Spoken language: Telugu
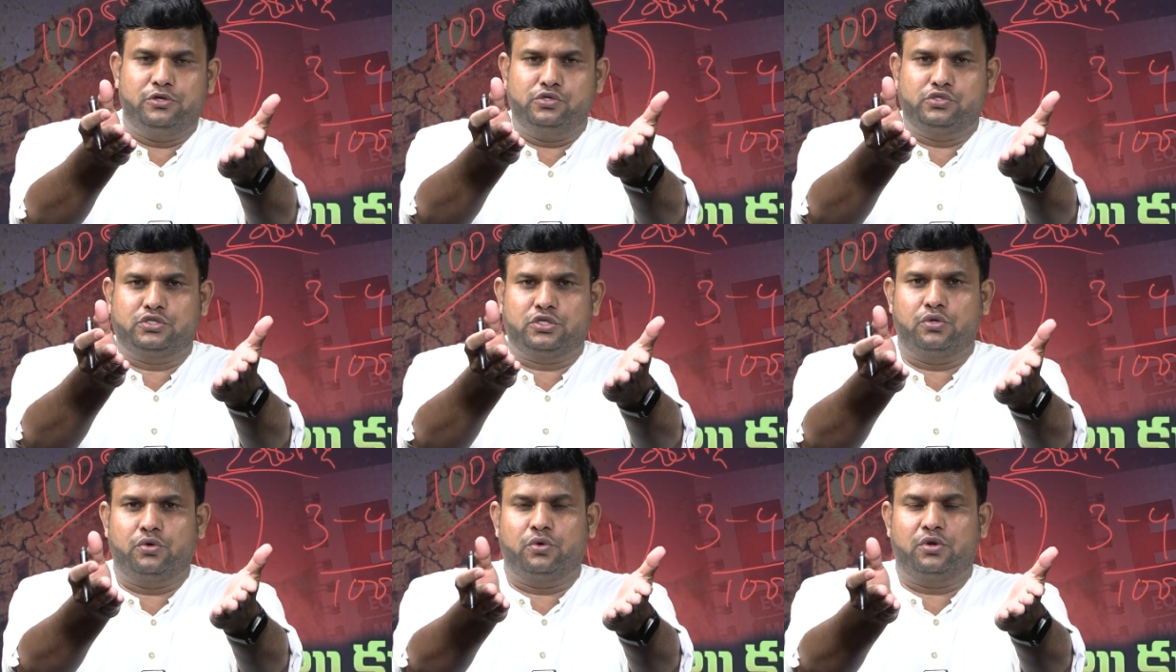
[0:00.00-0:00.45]

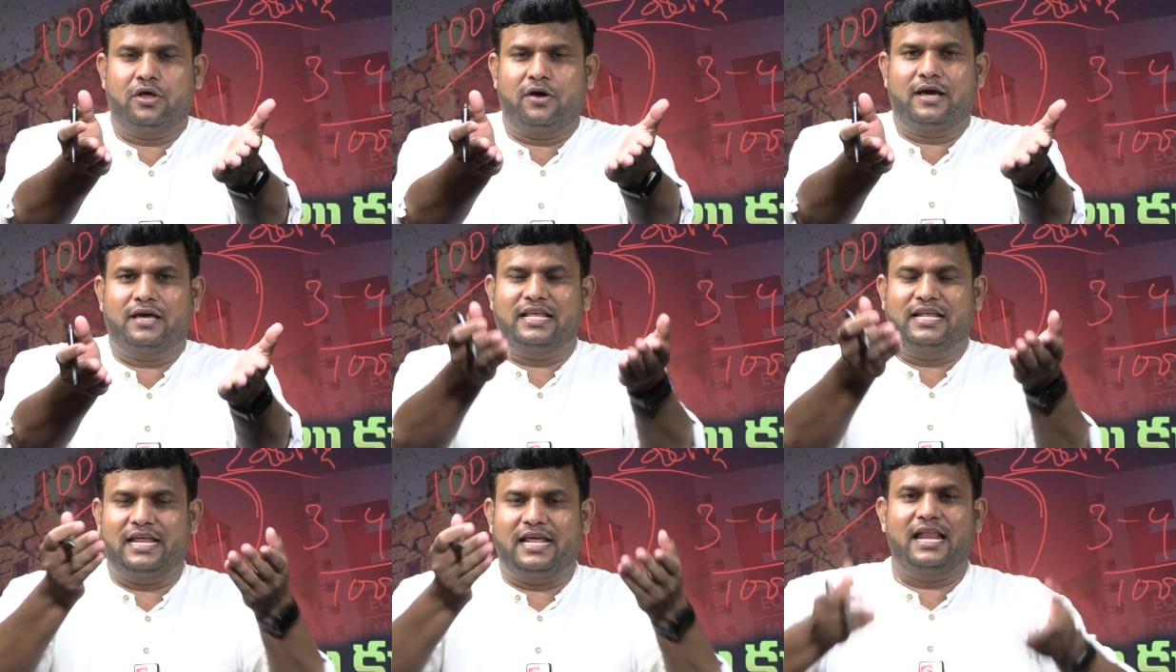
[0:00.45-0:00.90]
చూస్తున్న ఉన్నావు
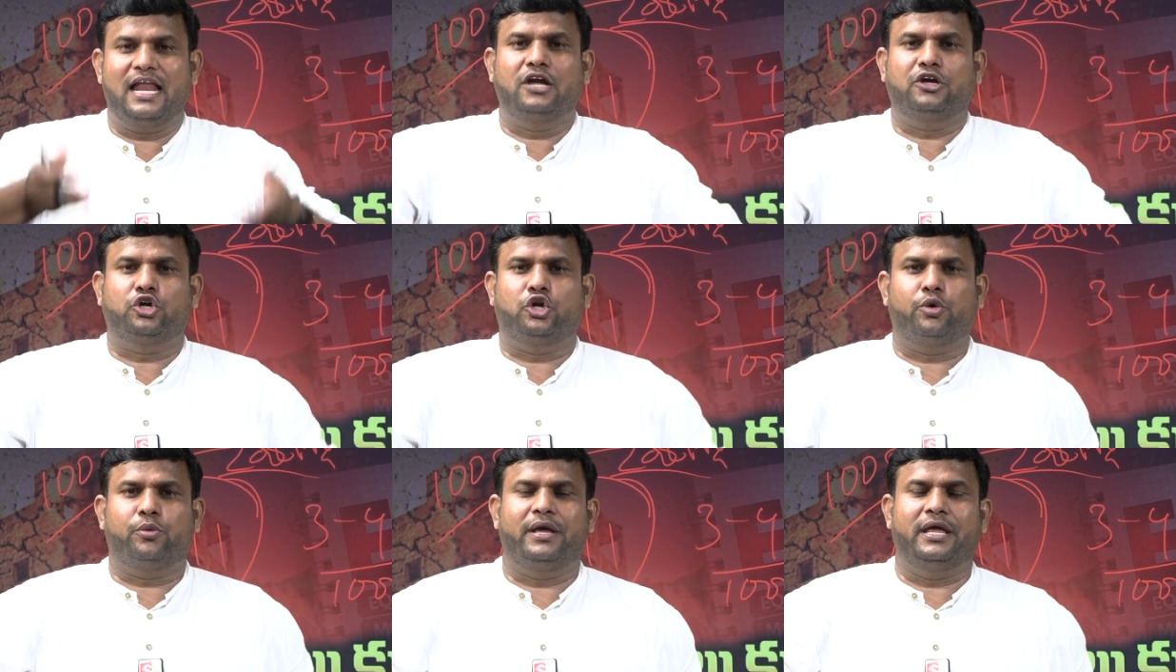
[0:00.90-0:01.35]
కదా
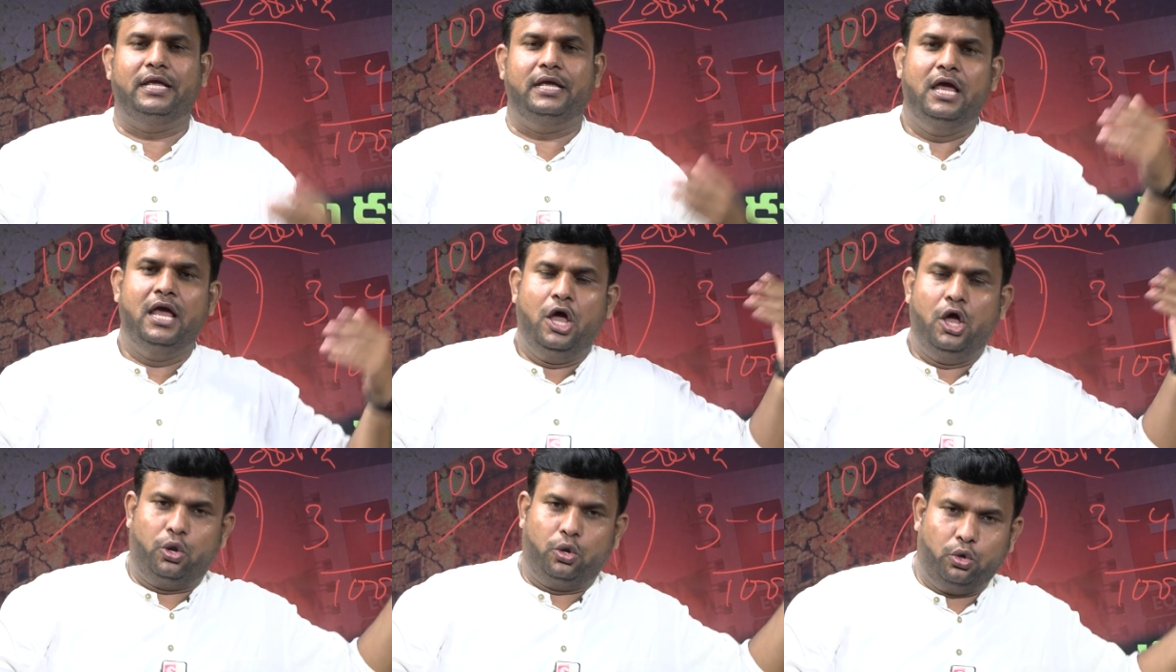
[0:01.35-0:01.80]
నీలాంటోడో పోయి
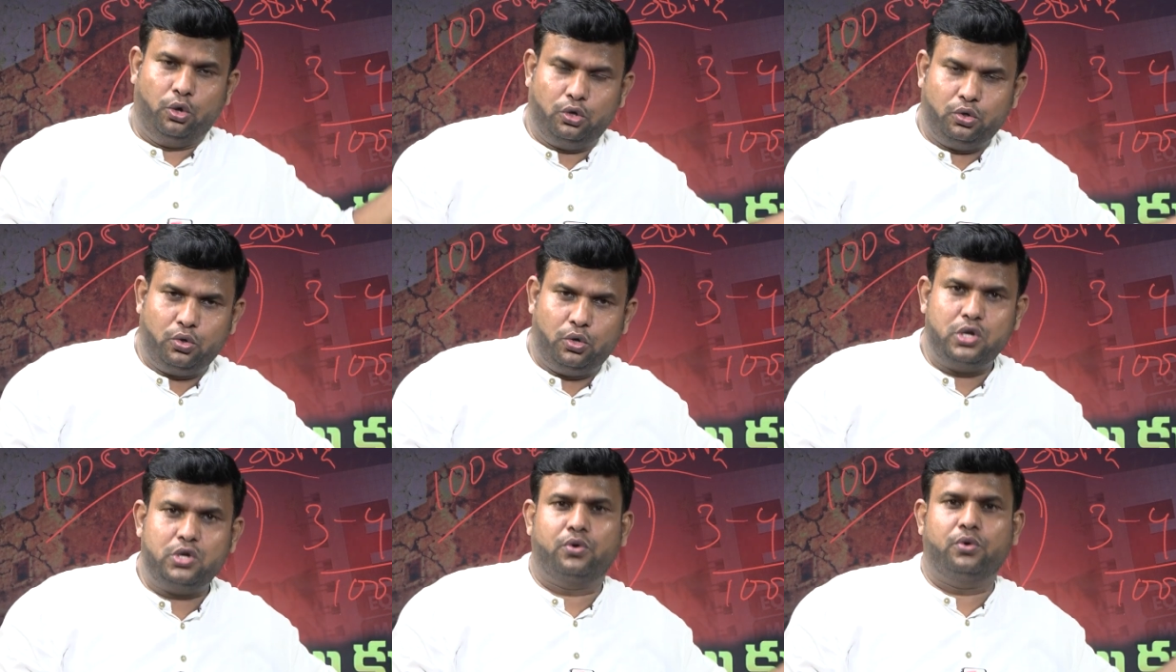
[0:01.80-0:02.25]
లోన్
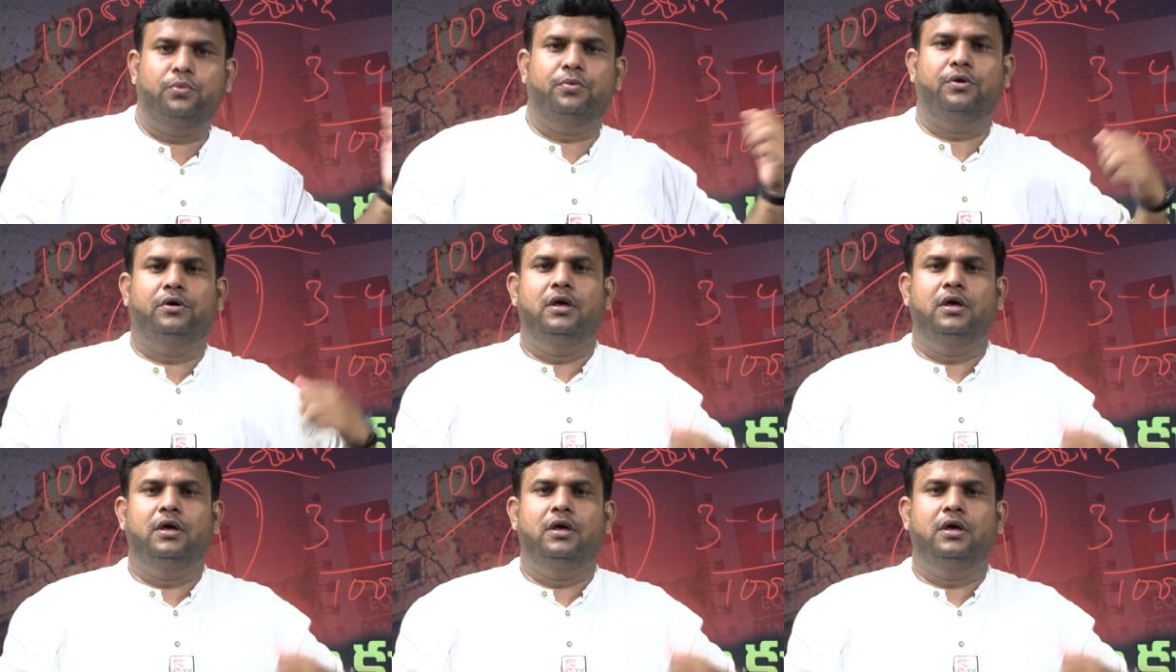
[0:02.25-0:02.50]
కొనుక్కు